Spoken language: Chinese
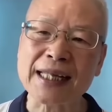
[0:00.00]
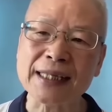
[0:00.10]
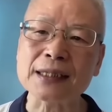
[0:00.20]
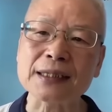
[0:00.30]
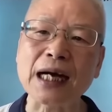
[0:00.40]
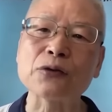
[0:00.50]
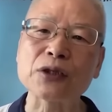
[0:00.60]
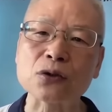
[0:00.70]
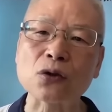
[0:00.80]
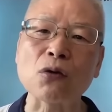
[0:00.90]
看得到
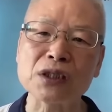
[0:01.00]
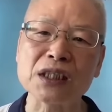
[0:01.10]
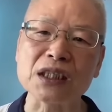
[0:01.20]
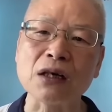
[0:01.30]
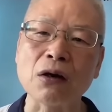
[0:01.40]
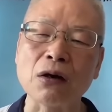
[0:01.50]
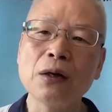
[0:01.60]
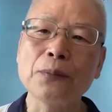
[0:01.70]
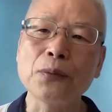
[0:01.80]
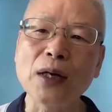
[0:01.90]
的东西哦，
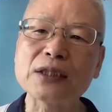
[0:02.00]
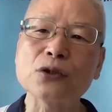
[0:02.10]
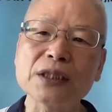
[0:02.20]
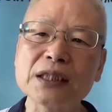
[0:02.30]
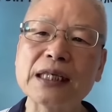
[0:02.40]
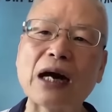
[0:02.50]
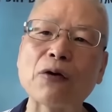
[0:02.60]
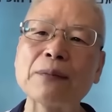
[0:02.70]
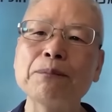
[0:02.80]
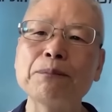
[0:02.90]
不会就是老
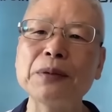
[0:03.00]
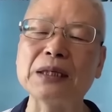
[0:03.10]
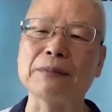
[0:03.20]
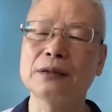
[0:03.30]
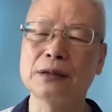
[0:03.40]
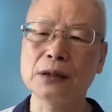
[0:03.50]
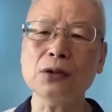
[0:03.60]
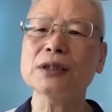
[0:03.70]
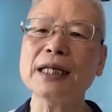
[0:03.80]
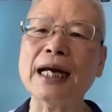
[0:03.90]
跟病，只
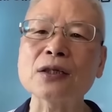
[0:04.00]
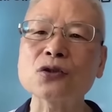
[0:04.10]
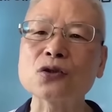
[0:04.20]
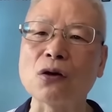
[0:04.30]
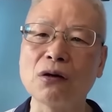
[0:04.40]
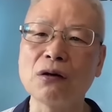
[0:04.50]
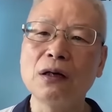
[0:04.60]
有这两种。